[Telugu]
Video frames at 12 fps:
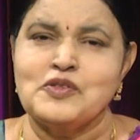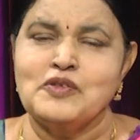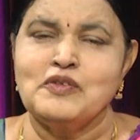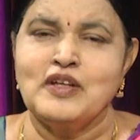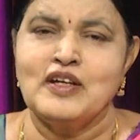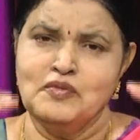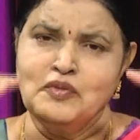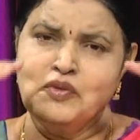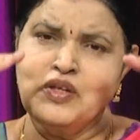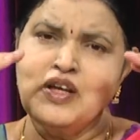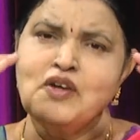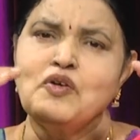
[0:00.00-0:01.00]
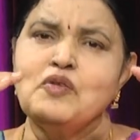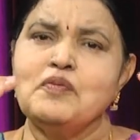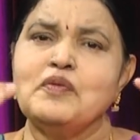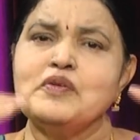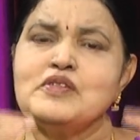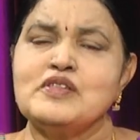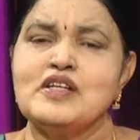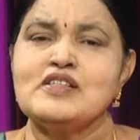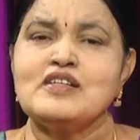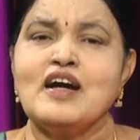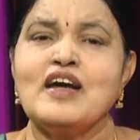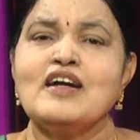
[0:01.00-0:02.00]
వస్తుంది ఉదయం కోపం వస్తే
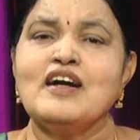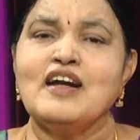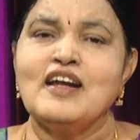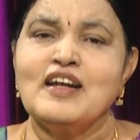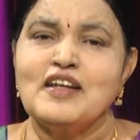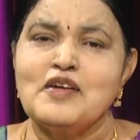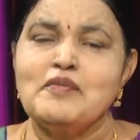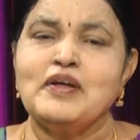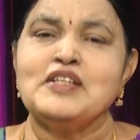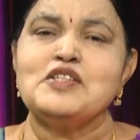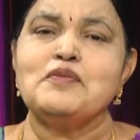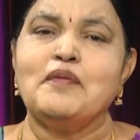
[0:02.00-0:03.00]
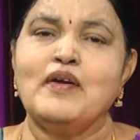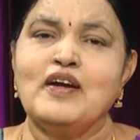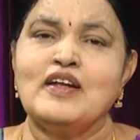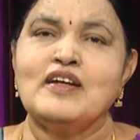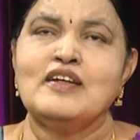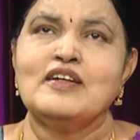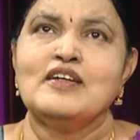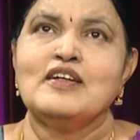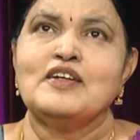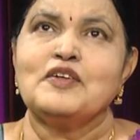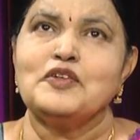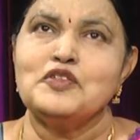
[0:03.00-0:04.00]
సాయంకాలానికి మర్చిపోవాలి
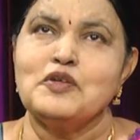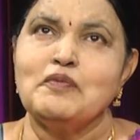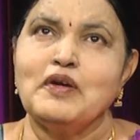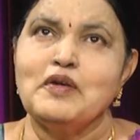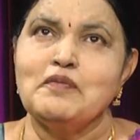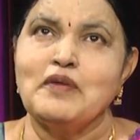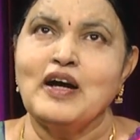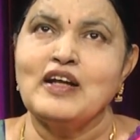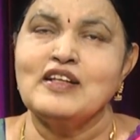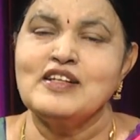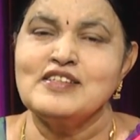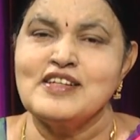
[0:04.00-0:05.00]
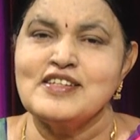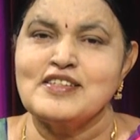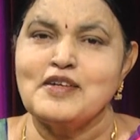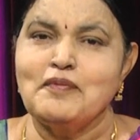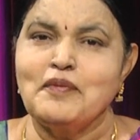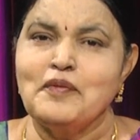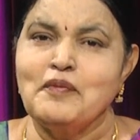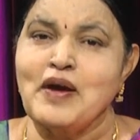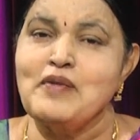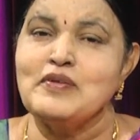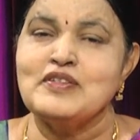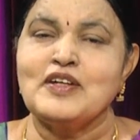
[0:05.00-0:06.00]
కొంచెం మనం ప్రార్థన చేసినప్పుడు
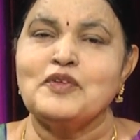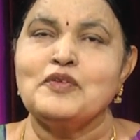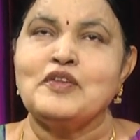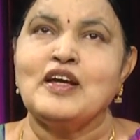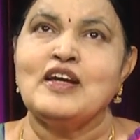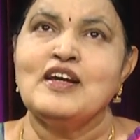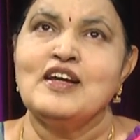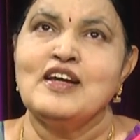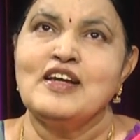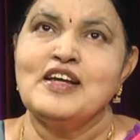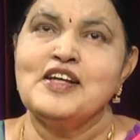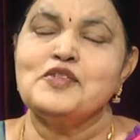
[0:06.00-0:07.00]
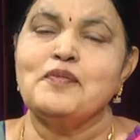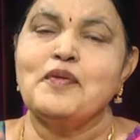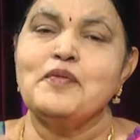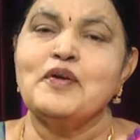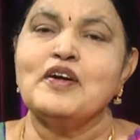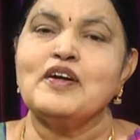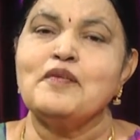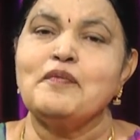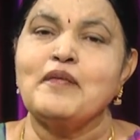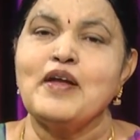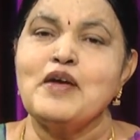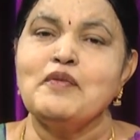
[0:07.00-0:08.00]
బైబిల్ చదివితే యేసుప్రభు యొక్క
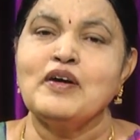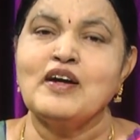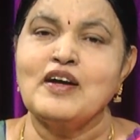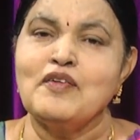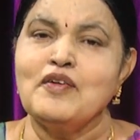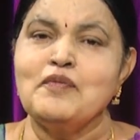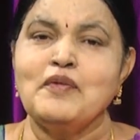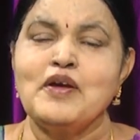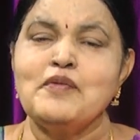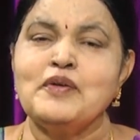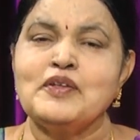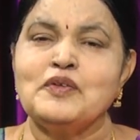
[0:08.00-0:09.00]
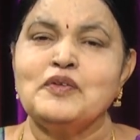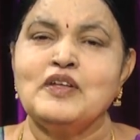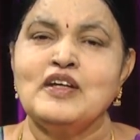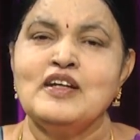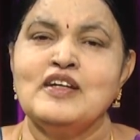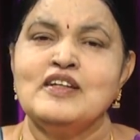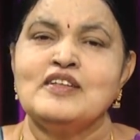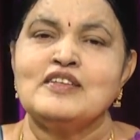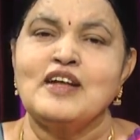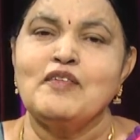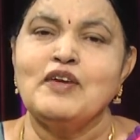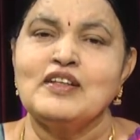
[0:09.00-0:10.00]
ప్రేమ కరుణ పోయబడుతుంది
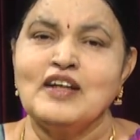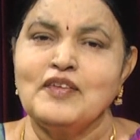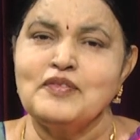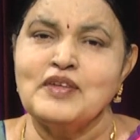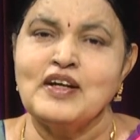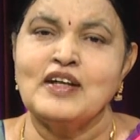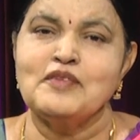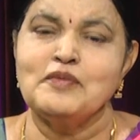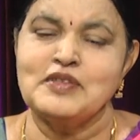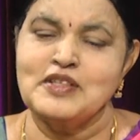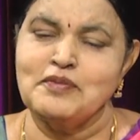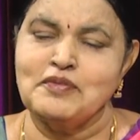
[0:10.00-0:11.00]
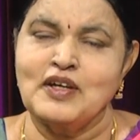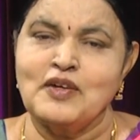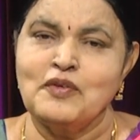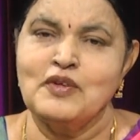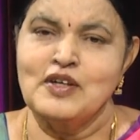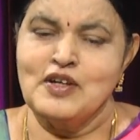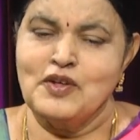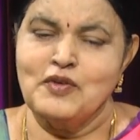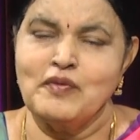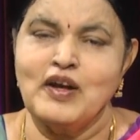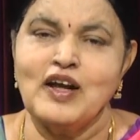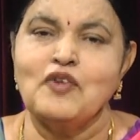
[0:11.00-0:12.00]
తర్వాత అంతరాత్మ చెప్తారు
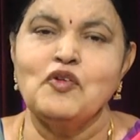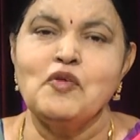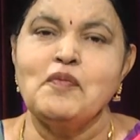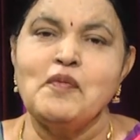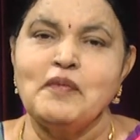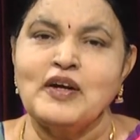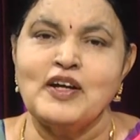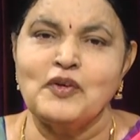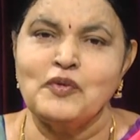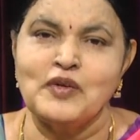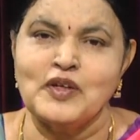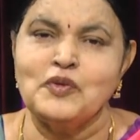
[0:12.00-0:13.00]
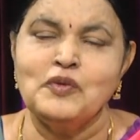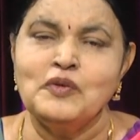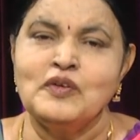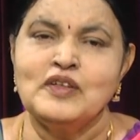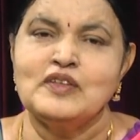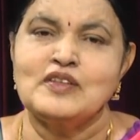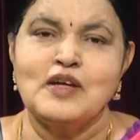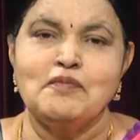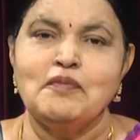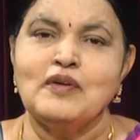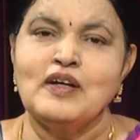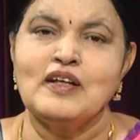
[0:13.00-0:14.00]
నువ్వు ఇలా కోపపడకూడదు
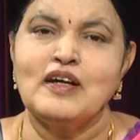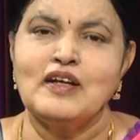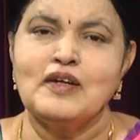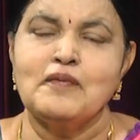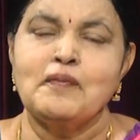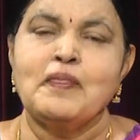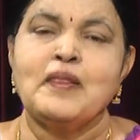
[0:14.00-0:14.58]
తప్పు కదా అని